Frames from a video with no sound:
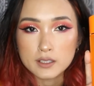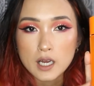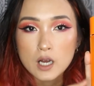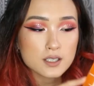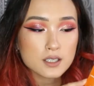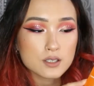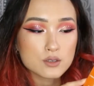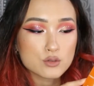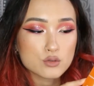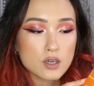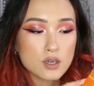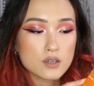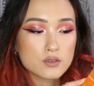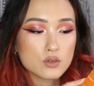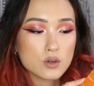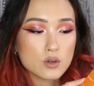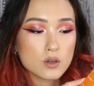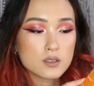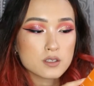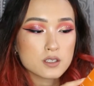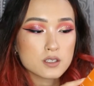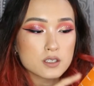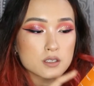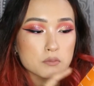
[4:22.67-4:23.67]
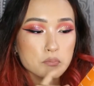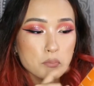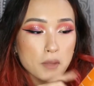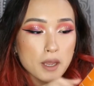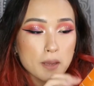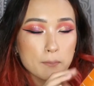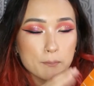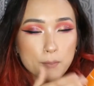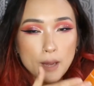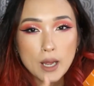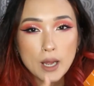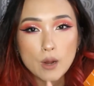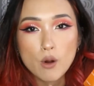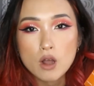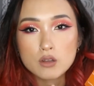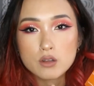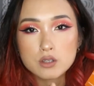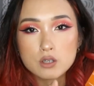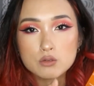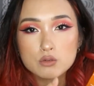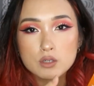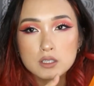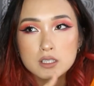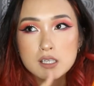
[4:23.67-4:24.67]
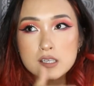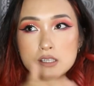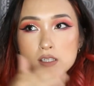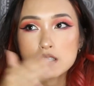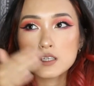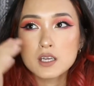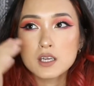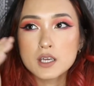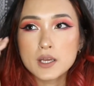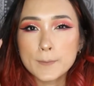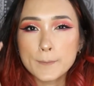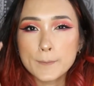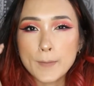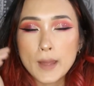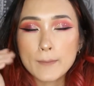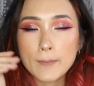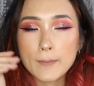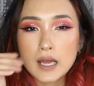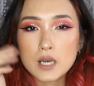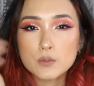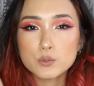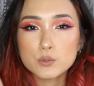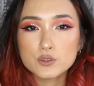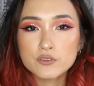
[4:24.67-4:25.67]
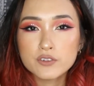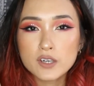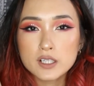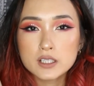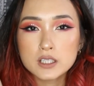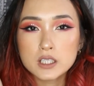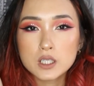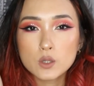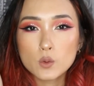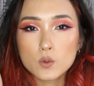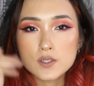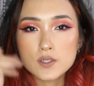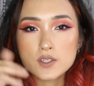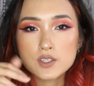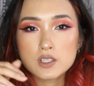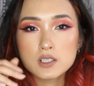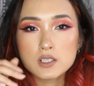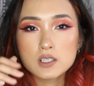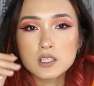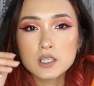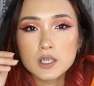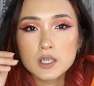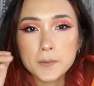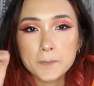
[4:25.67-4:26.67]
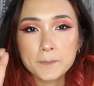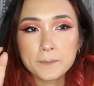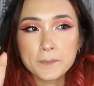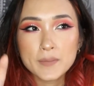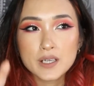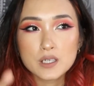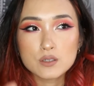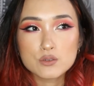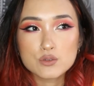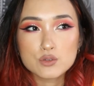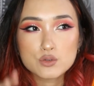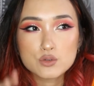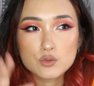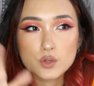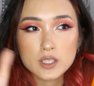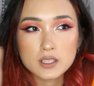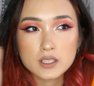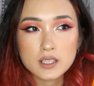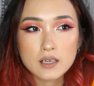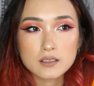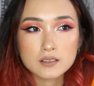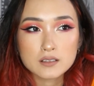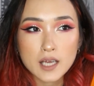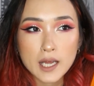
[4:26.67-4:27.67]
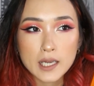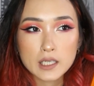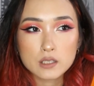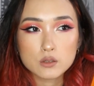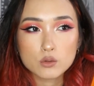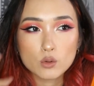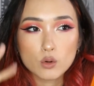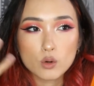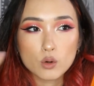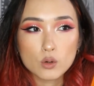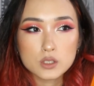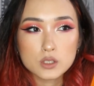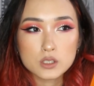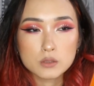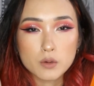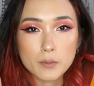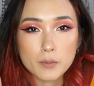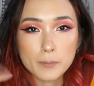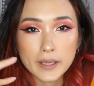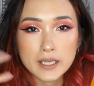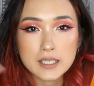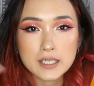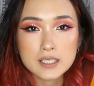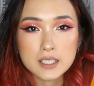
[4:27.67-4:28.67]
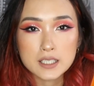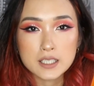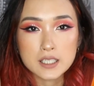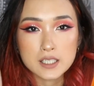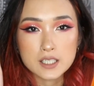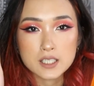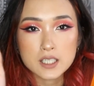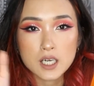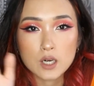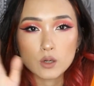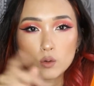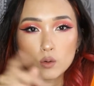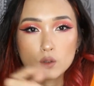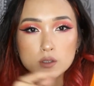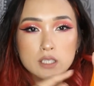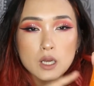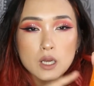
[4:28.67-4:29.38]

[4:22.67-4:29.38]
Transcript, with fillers: 然后这个虽然说是美白化妆水，但是美白的部分呢，我是没有注意到太多什么明显的效果。